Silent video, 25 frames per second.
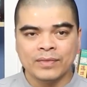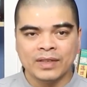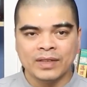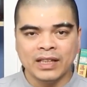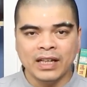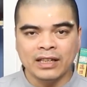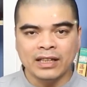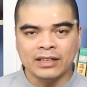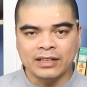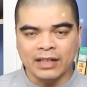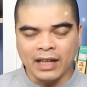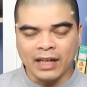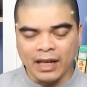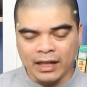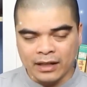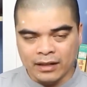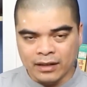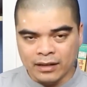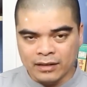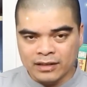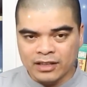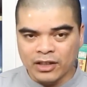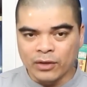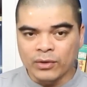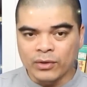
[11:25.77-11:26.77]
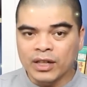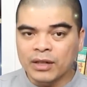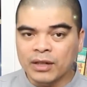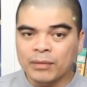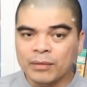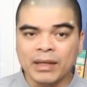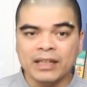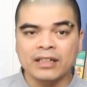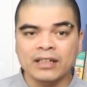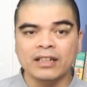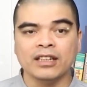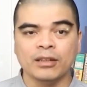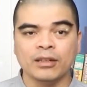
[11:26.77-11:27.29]
nên là sẽ ảnh hưởng xấu đến cái
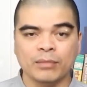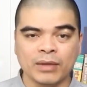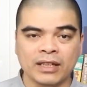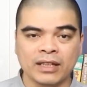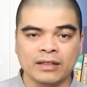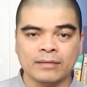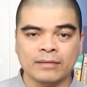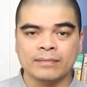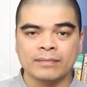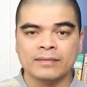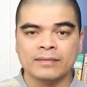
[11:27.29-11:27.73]
bàn thờ nhà mình.